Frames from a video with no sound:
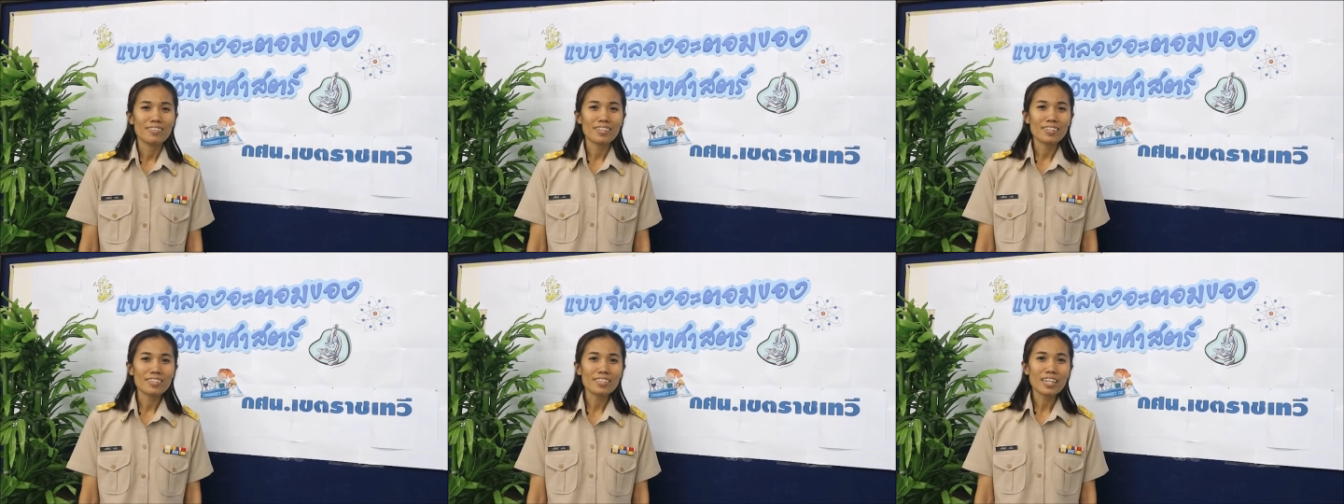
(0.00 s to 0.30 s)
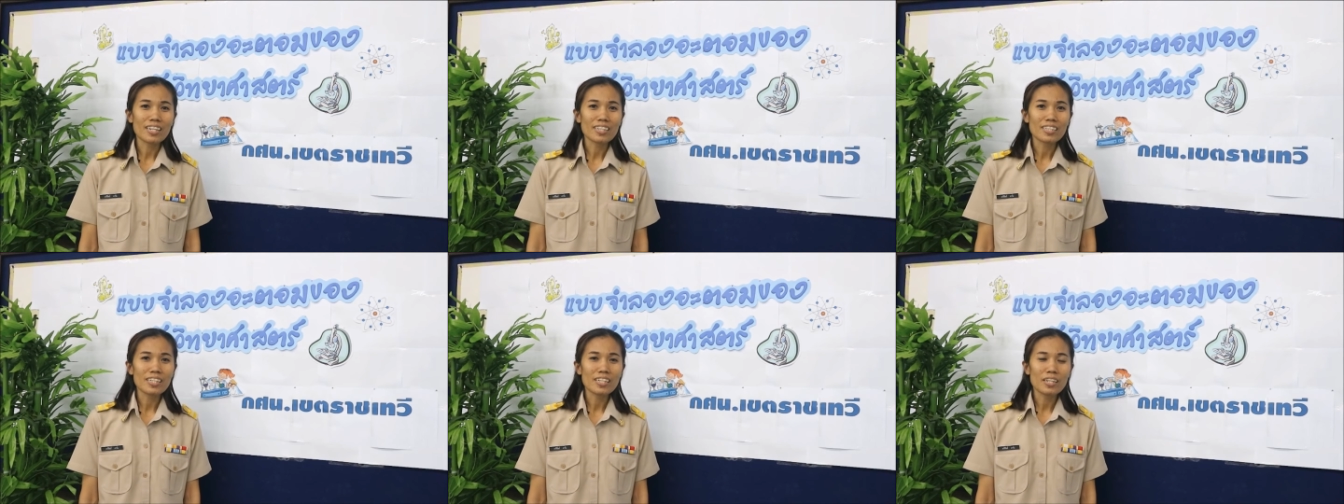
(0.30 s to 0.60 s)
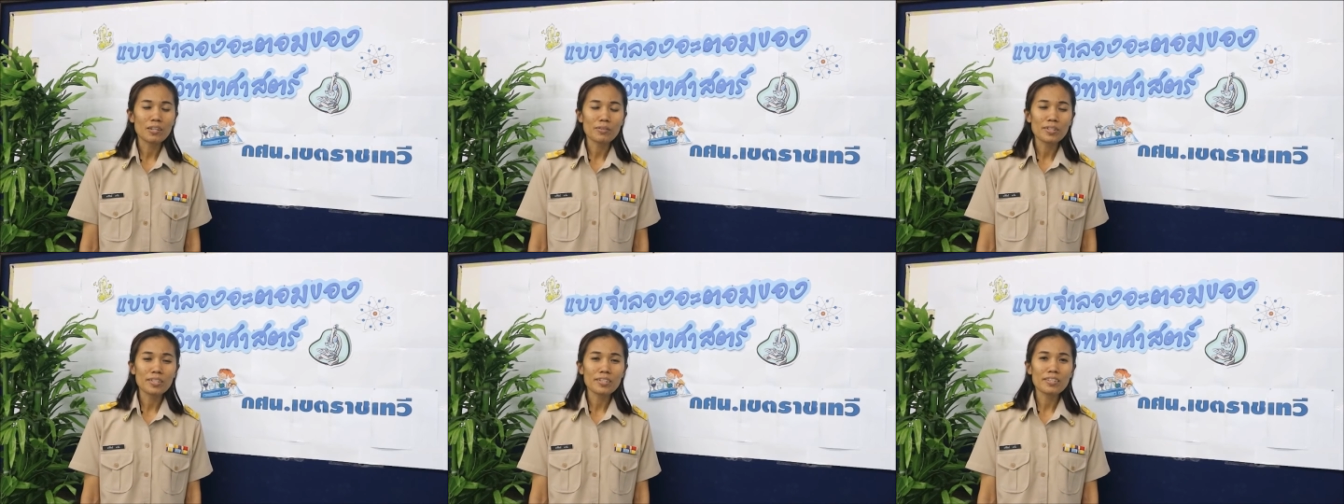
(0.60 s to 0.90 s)
หลังจาก
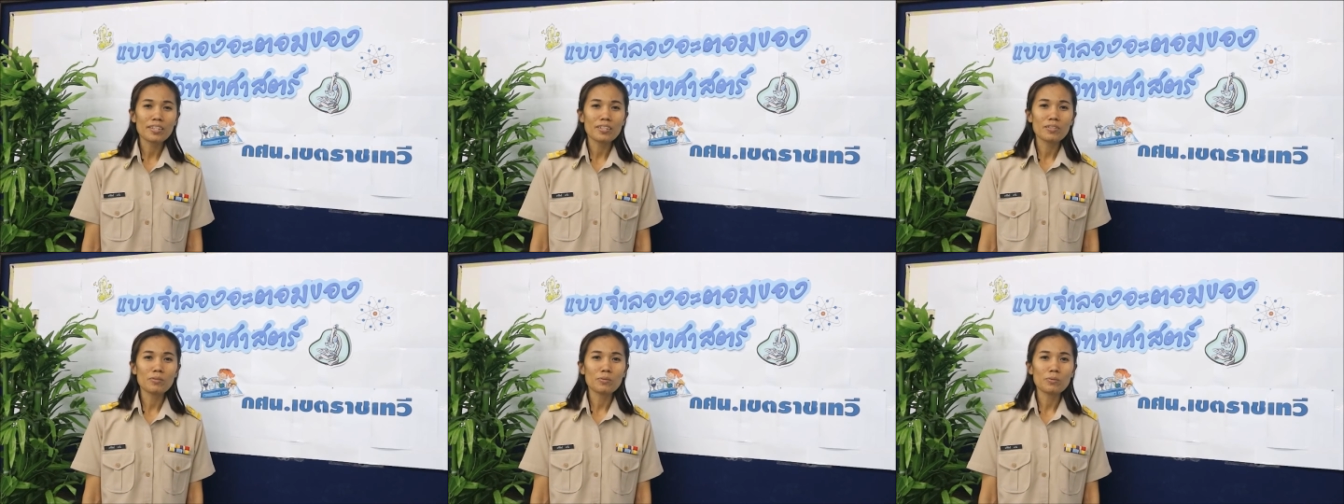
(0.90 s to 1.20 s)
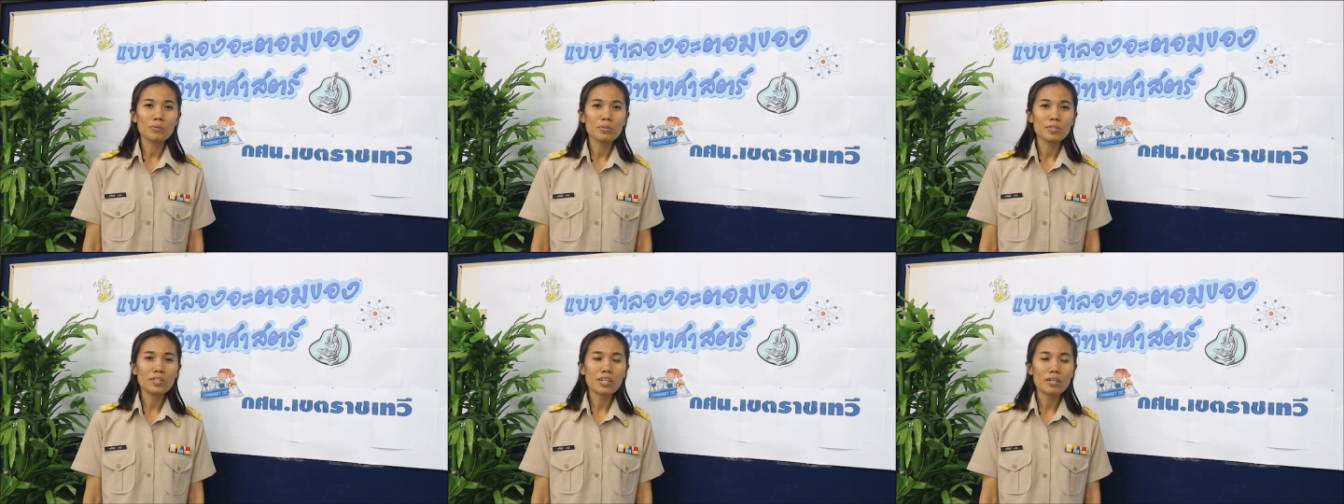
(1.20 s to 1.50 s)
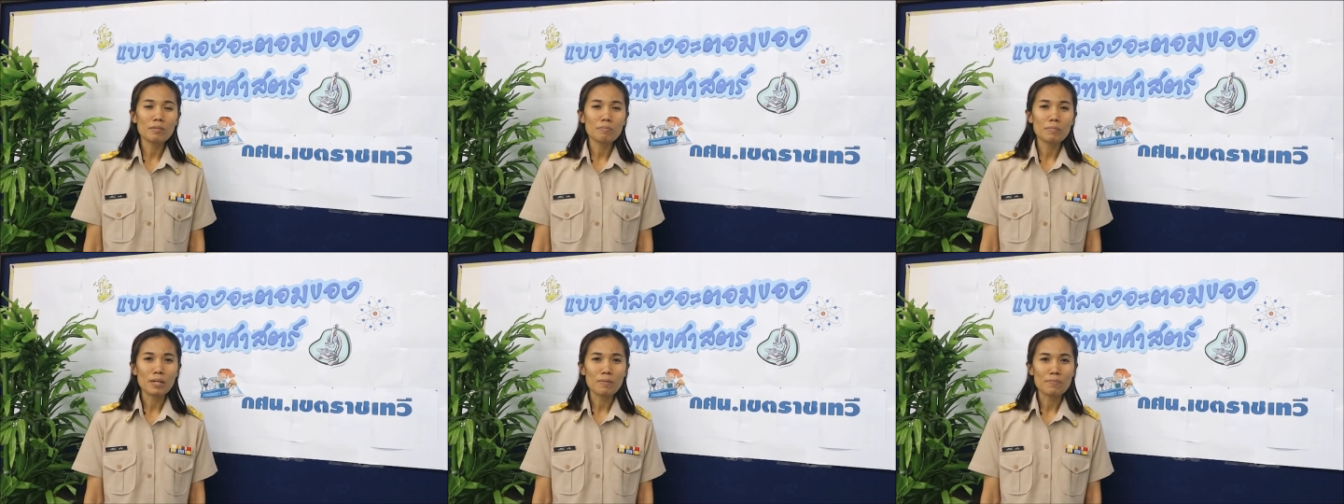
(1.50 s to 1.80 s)
ที่เราได้เรียนรู้
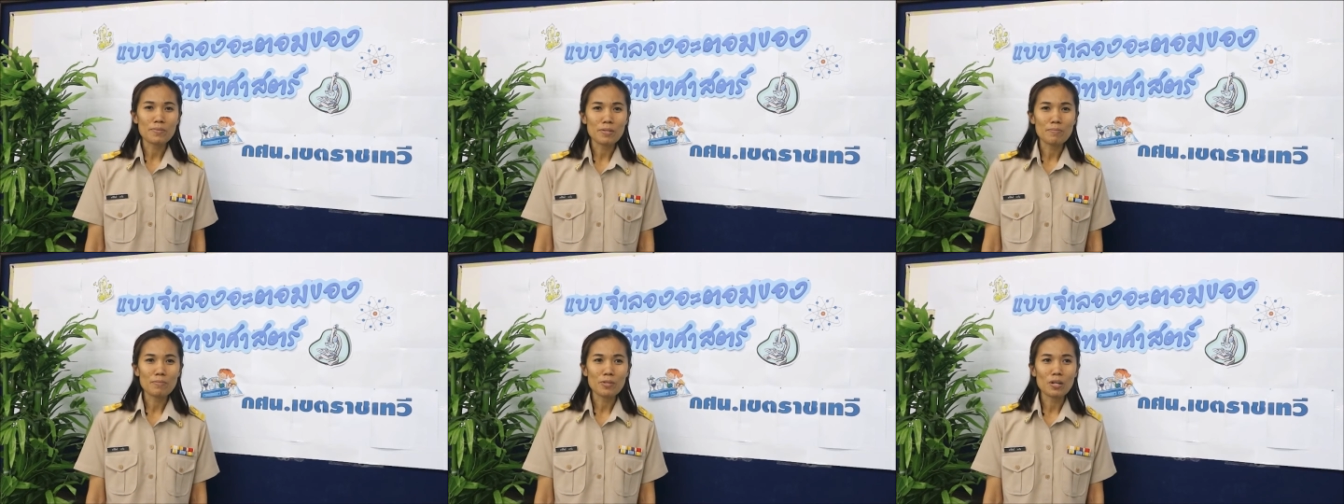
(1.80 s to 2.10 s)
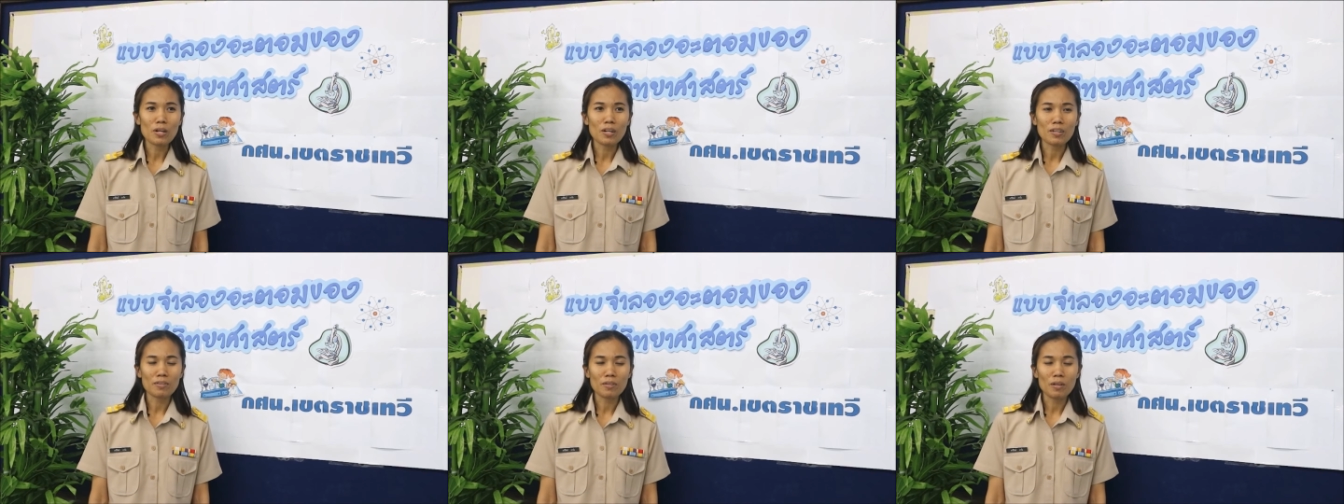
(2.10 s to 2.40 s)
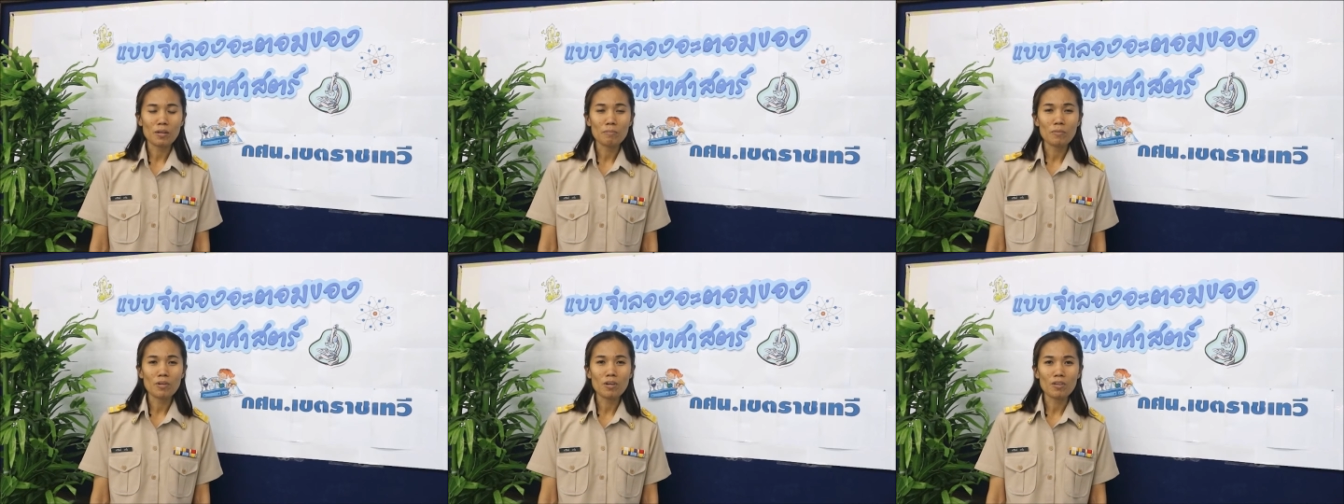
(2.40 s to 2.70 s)
เรื่องแบบจำลองอะ
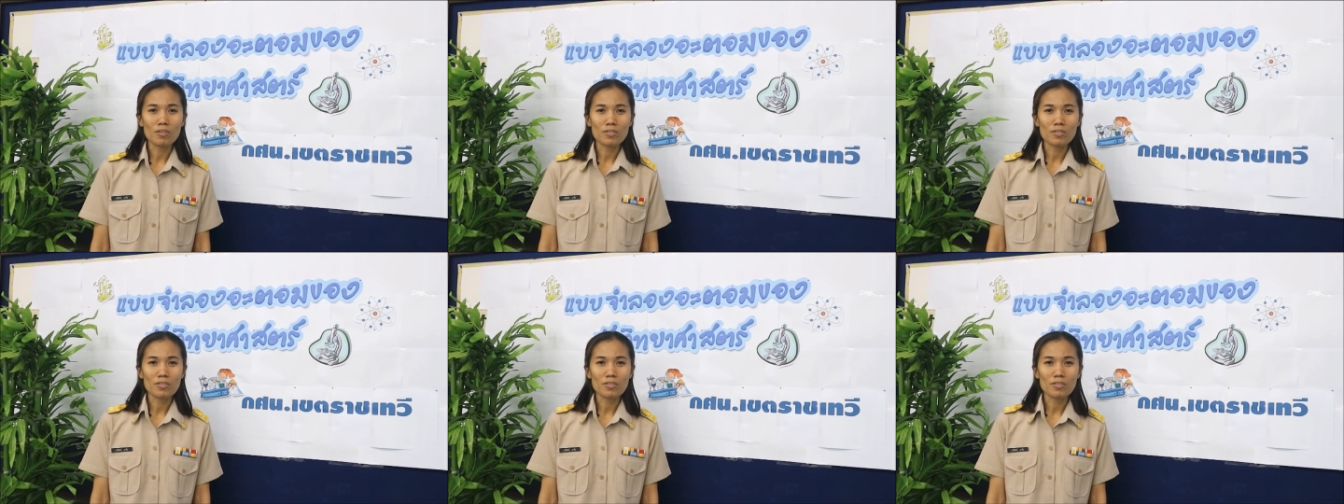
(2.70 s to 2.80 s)
ตอม